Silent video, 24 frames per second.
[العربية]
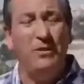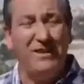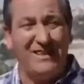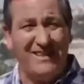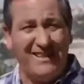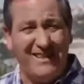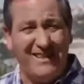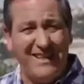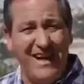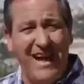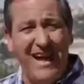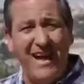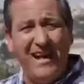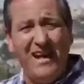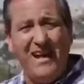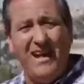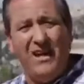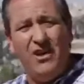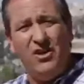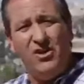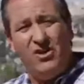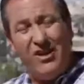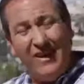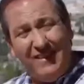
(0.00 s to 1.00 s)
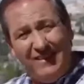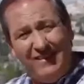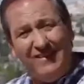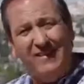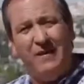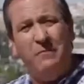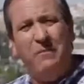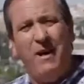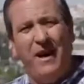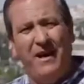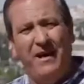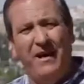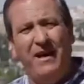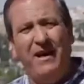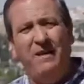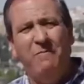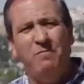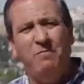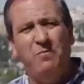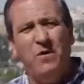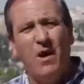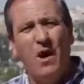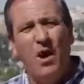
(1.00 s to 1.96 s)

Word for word: بستان جتسماني